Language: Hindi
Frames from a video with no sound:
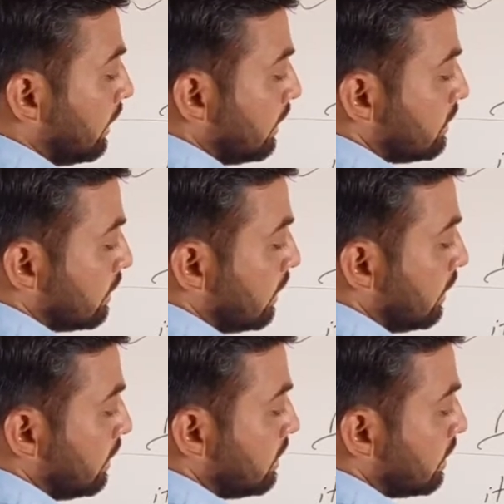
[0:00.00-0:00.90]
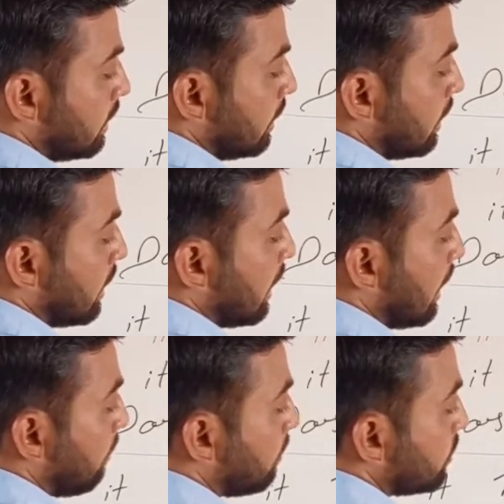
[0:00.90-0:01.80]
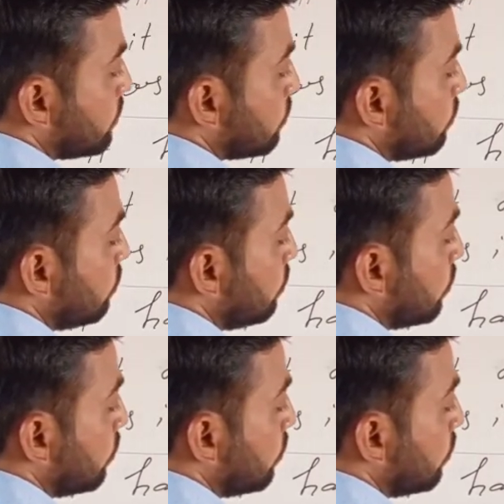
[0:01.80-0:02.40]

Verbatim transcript: डज इट हैपन टू